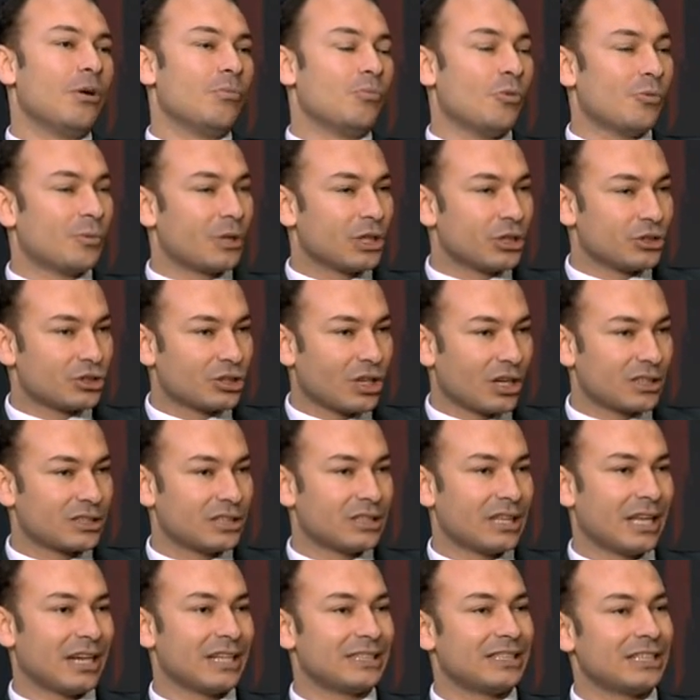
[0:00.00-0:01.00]
ممكن الشخص
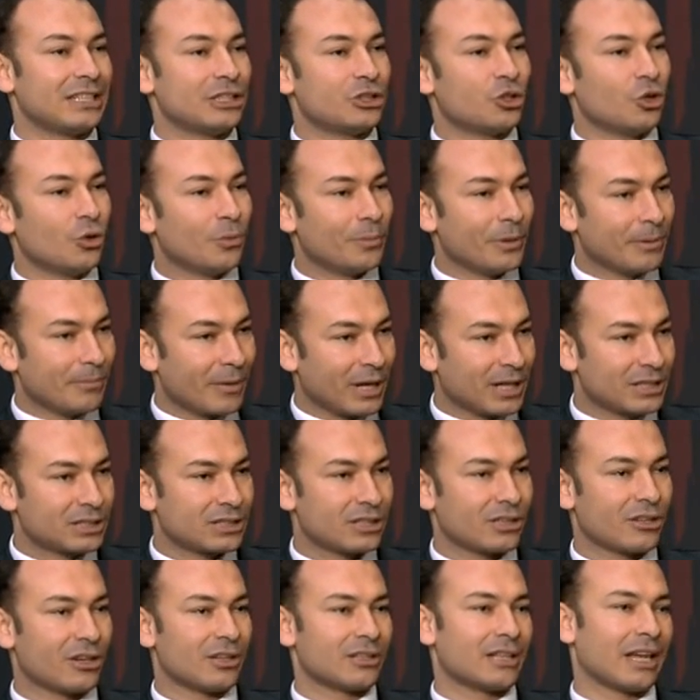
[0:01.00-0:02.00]
ده نتيجه انه
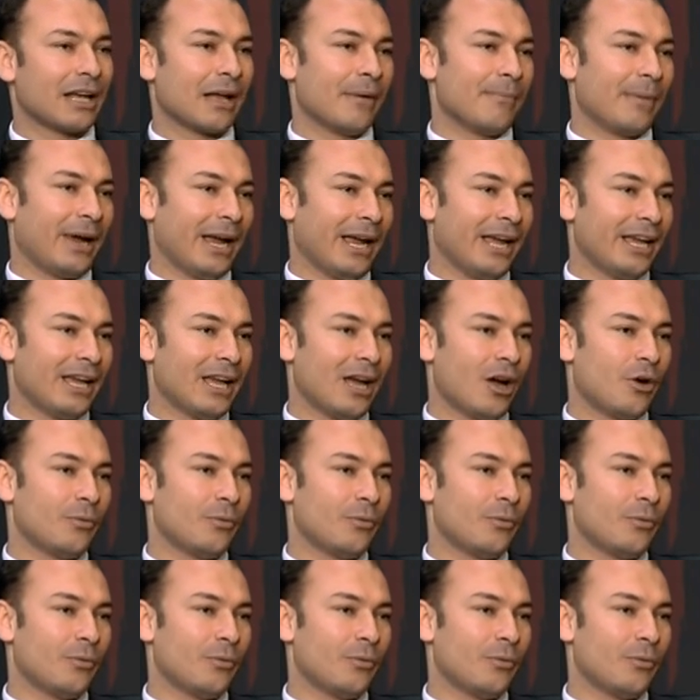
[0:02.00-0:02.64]
بيمارس رياضه جماعيه